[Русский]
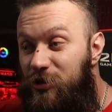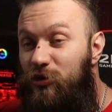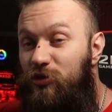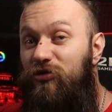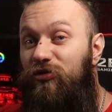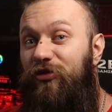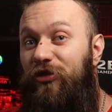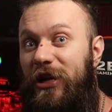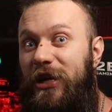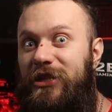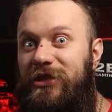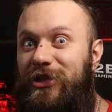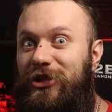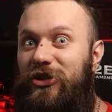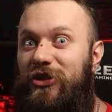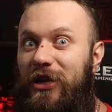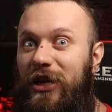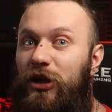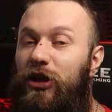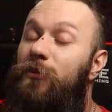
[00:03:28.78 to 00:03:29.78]
Увы, к
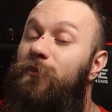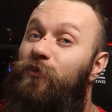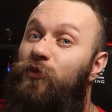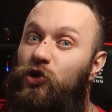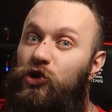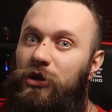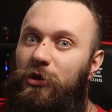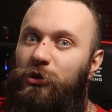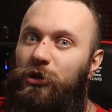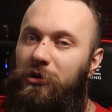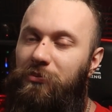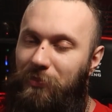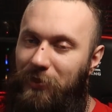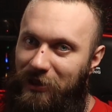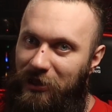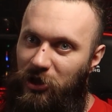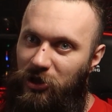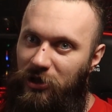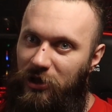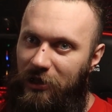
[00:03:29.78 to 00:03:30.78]
сожалению, нужно будет
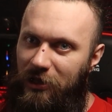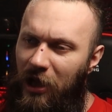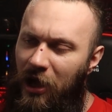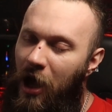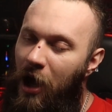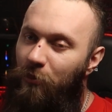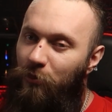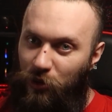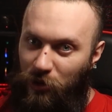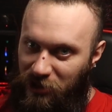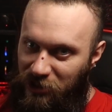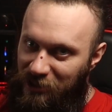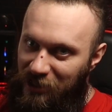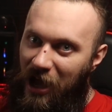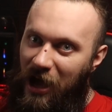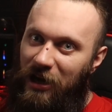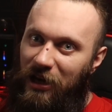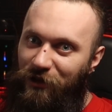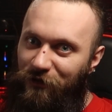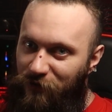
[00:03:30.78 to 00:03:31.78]
подождать. По
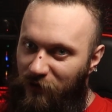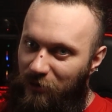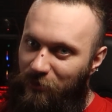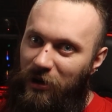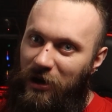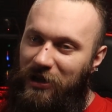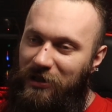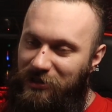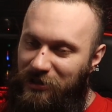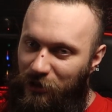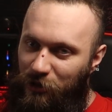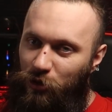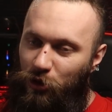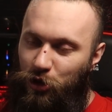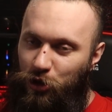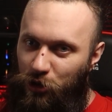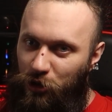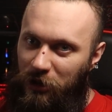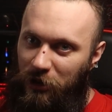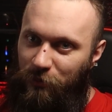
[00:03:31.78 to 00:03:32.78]
старой информации, то,
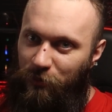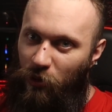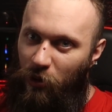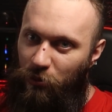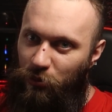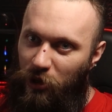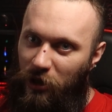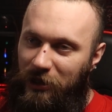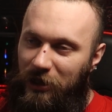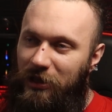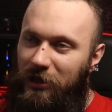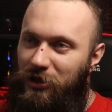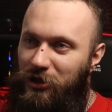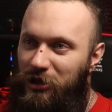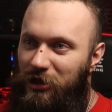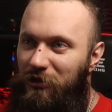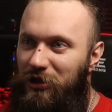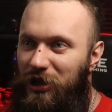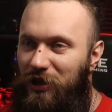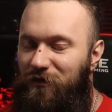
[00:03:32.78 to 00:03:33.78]
что я помню, она
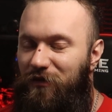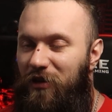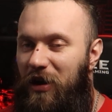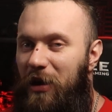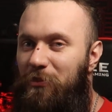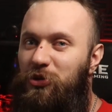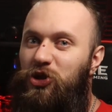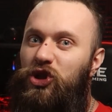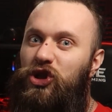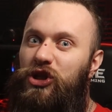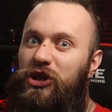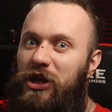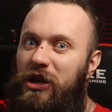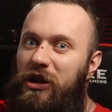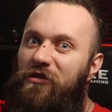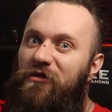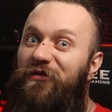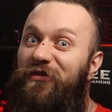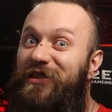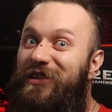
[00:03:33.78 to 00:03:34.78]
должна выйти
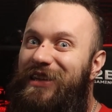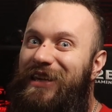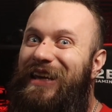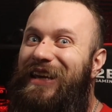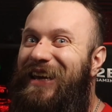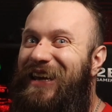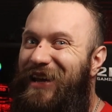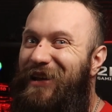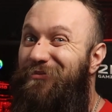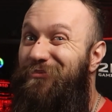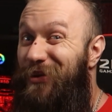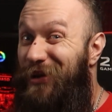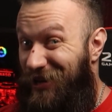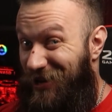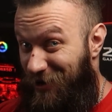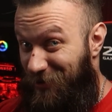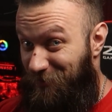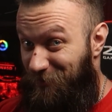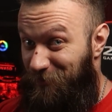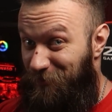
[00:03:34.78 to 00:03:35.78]
вообще в
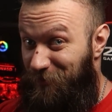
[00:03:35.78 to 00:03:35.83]
декабре.